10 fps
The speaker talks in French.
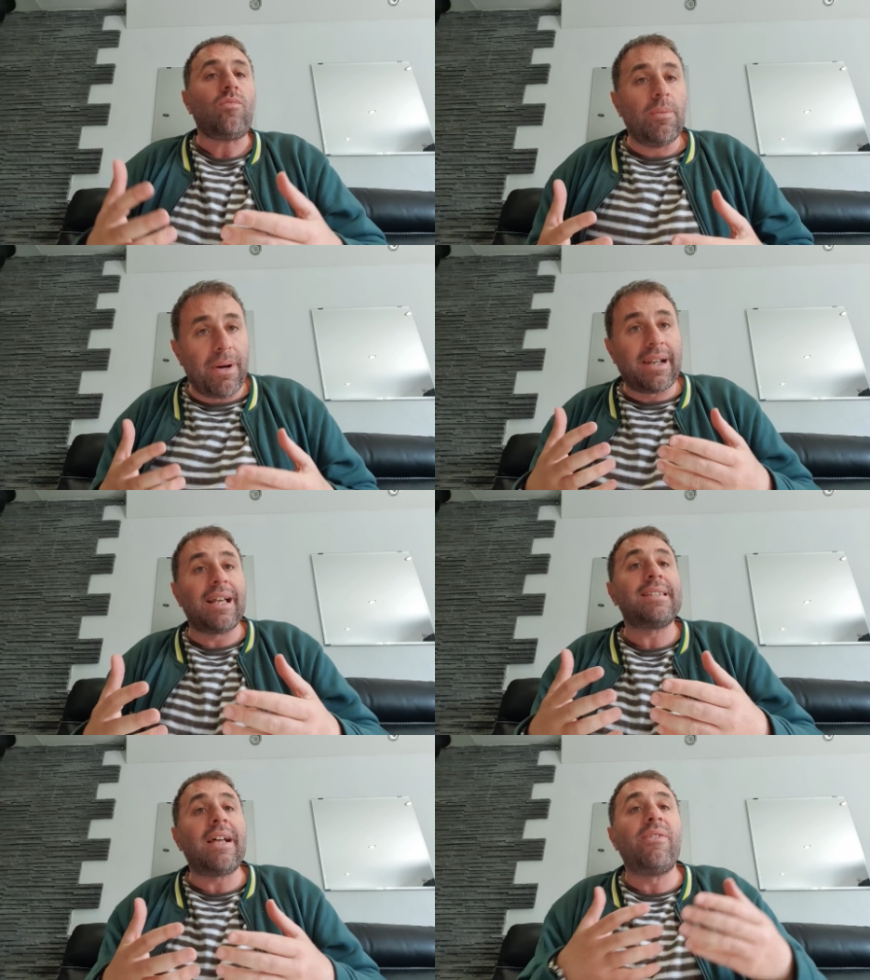
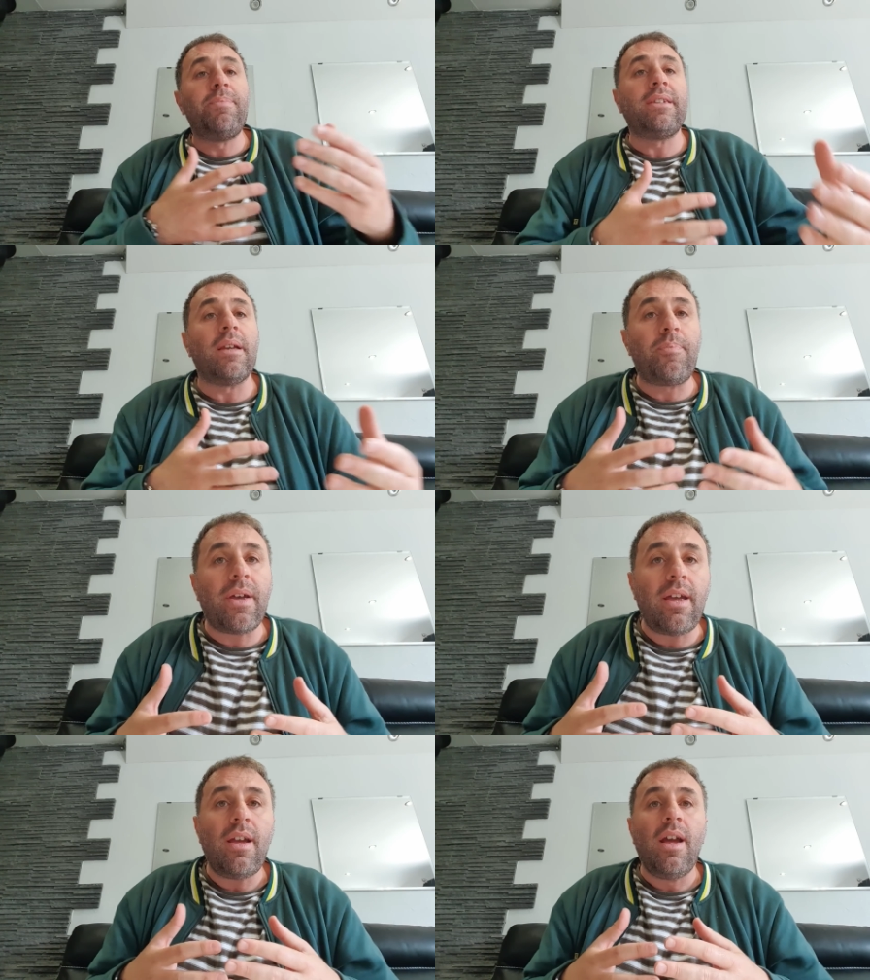Malgré cela, le
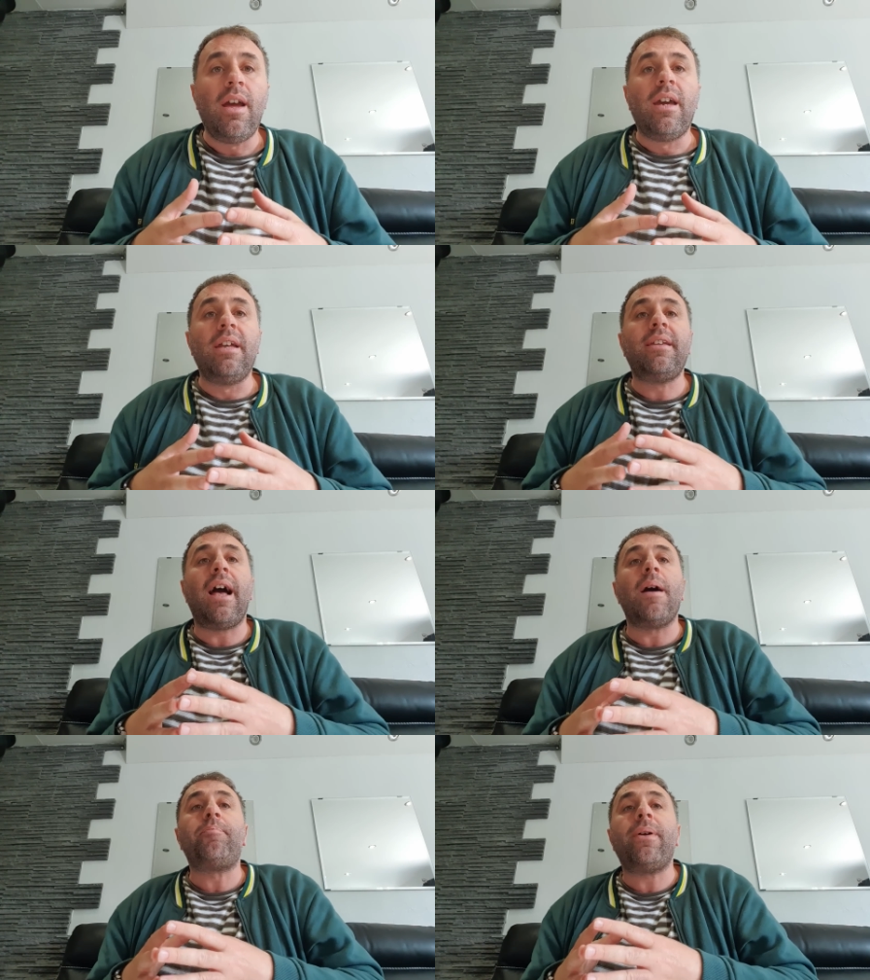BTP, il n'y
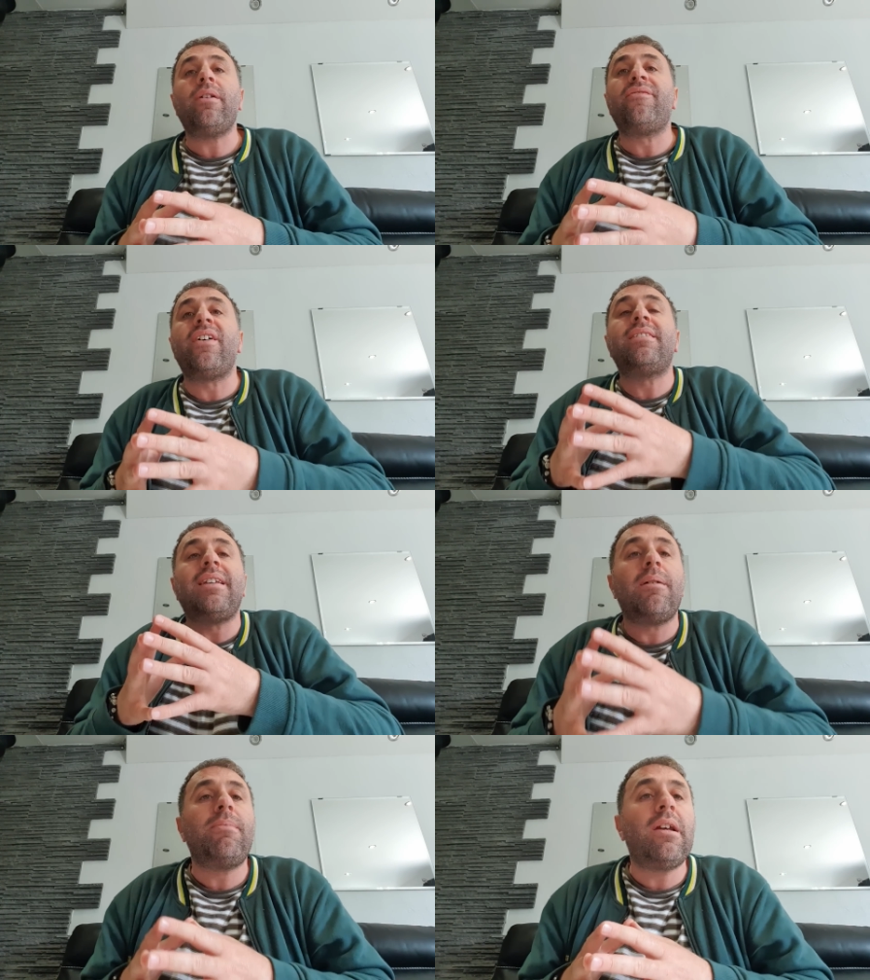a à peine
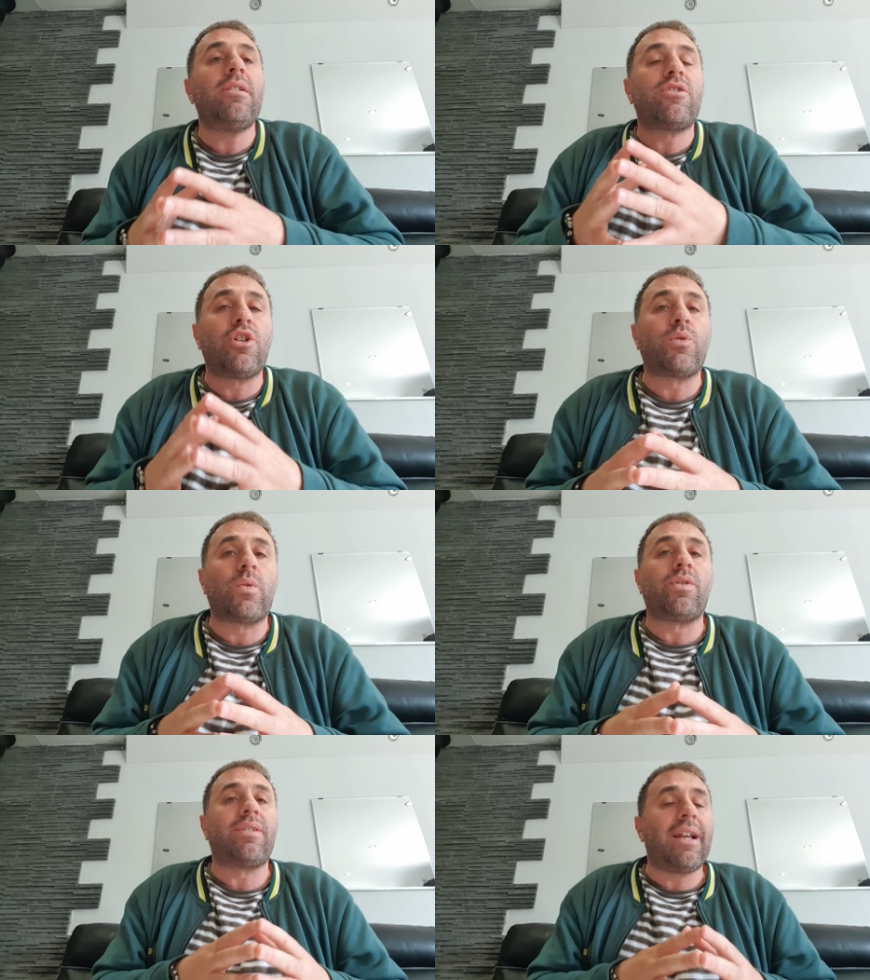21
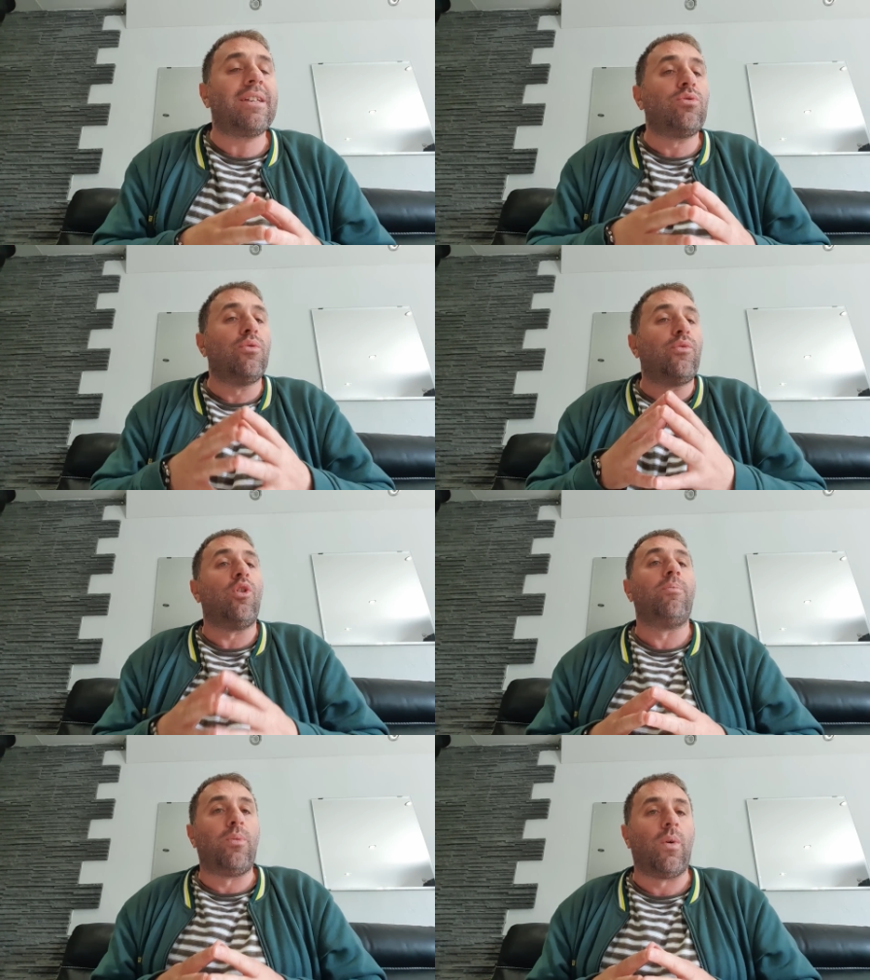173 nouveaux
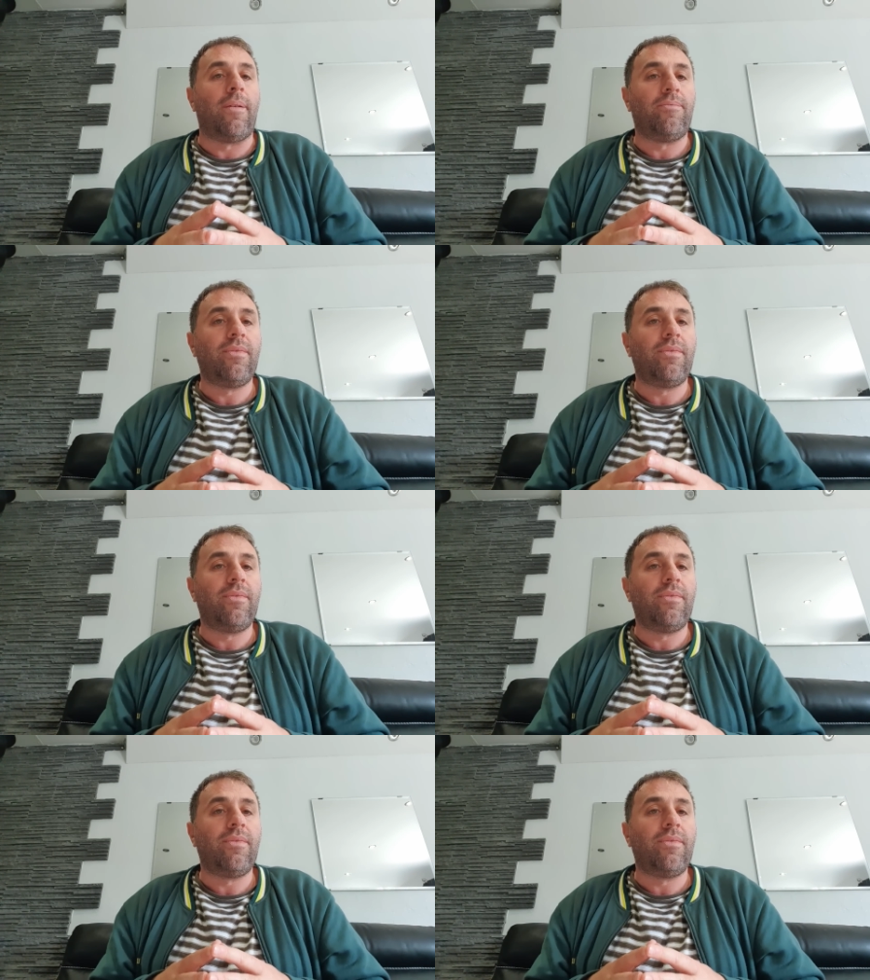emplois.